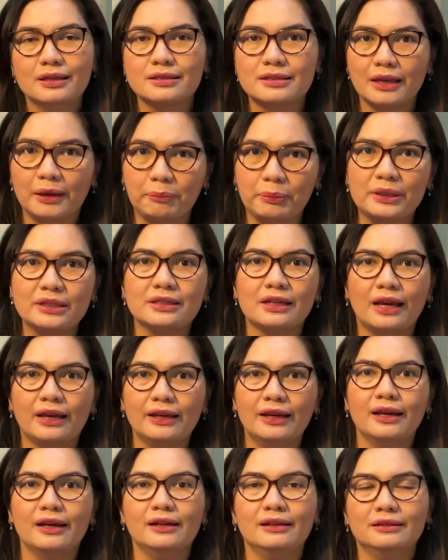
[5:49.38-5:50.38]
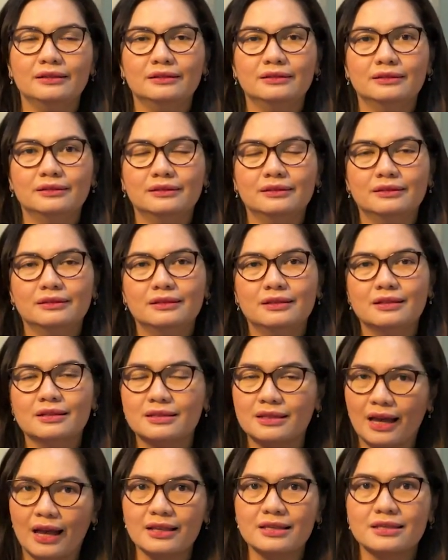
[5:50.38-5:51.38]
Saya percaya
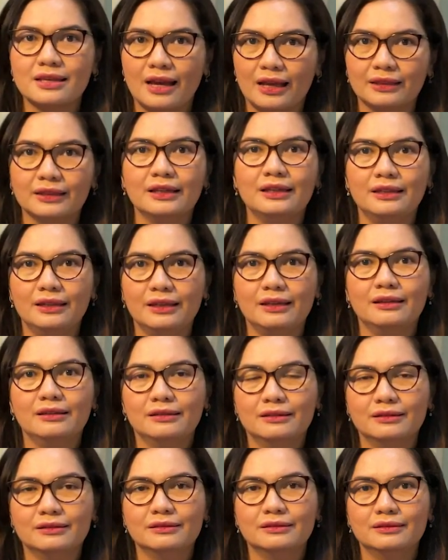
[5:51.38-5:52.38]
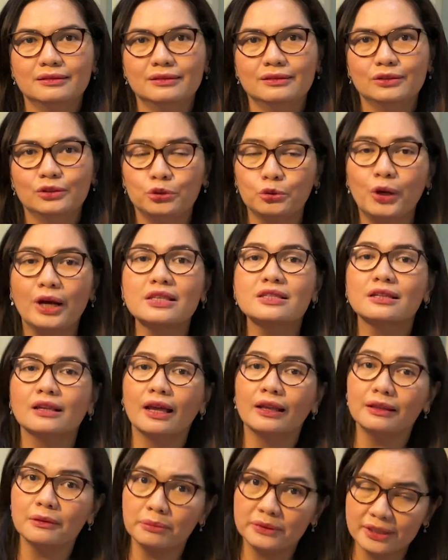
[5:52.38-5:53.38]
saat-saat ini Tuhan
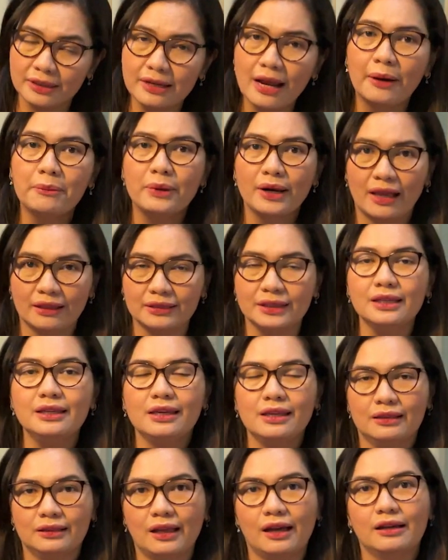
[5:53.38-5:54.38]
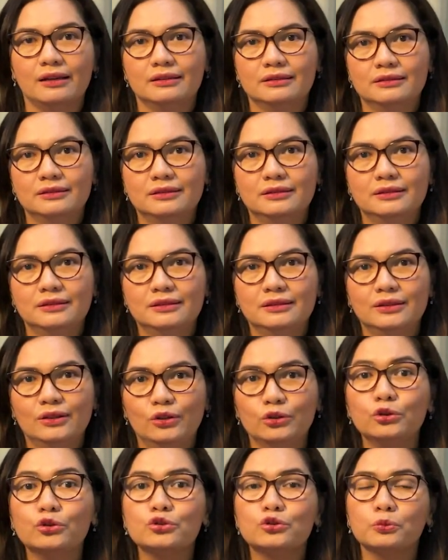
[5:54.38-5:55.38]
sedang melatih kita
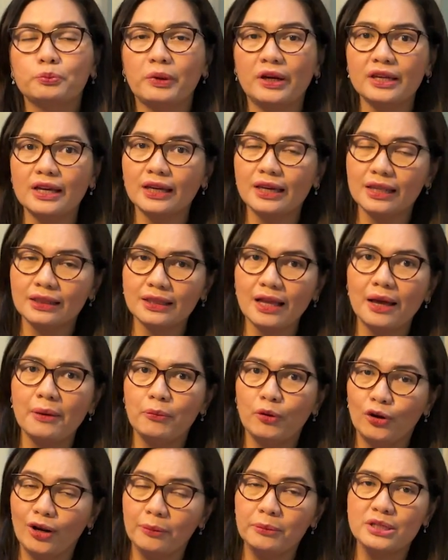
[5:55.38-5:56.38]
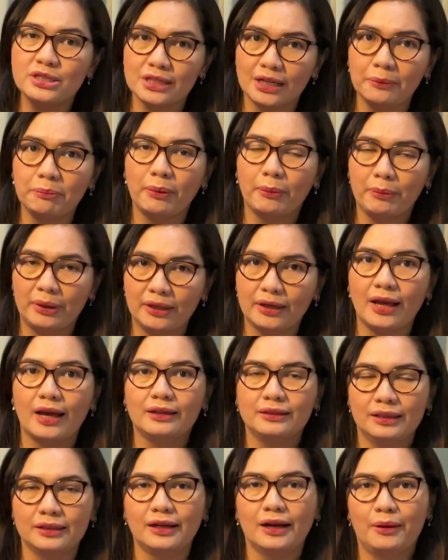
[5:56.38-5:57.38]
untuk supaya kita boleh menjadi
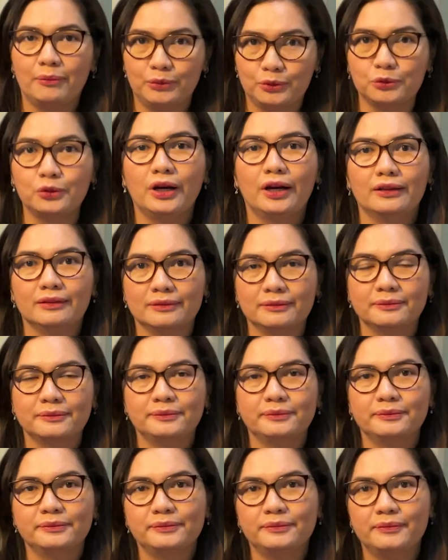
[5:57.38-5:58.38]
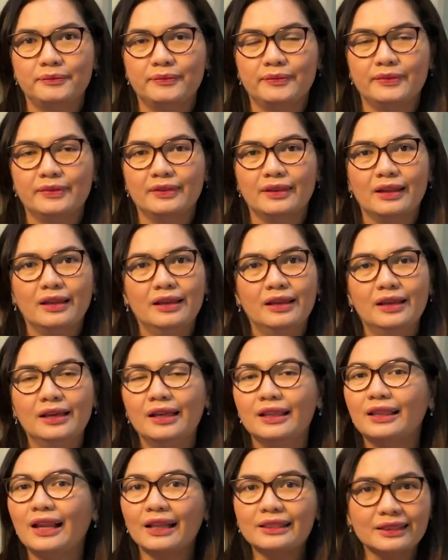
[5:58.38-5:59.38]
pemenang di dalam Tuhan.
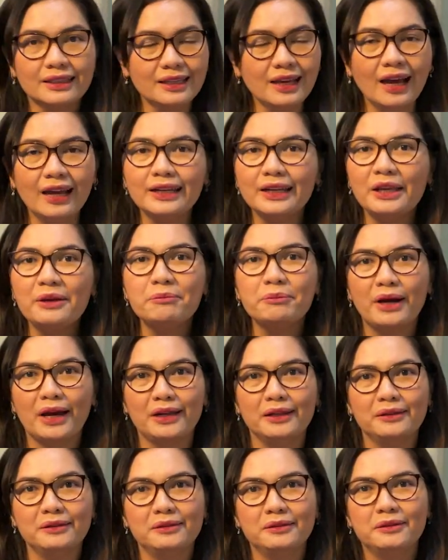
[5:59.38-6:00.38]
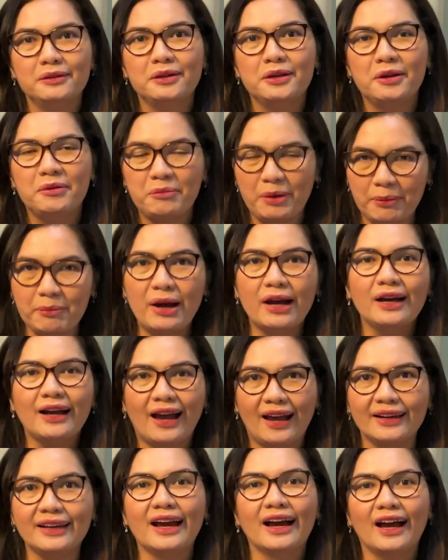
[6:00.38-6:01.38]
Latihan iman memang
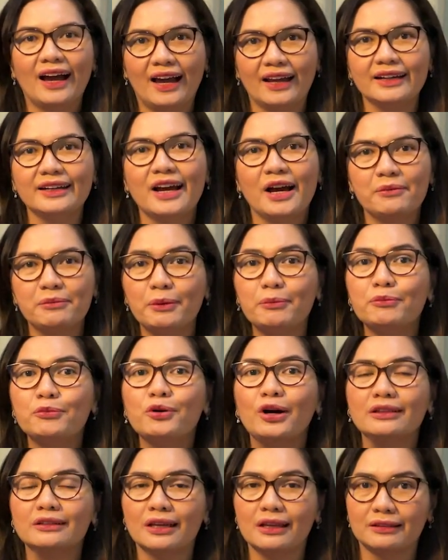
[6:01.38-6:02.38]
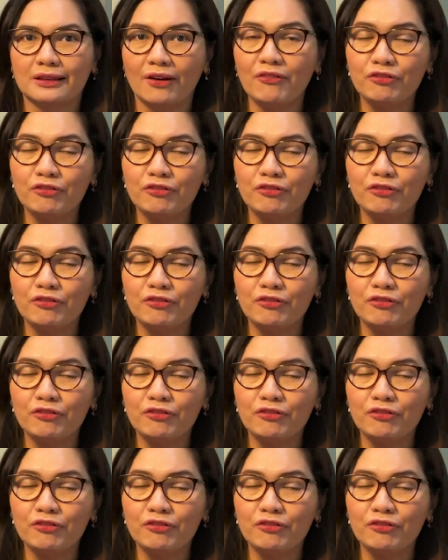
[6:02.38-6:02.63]
kadang-kadang membuat kita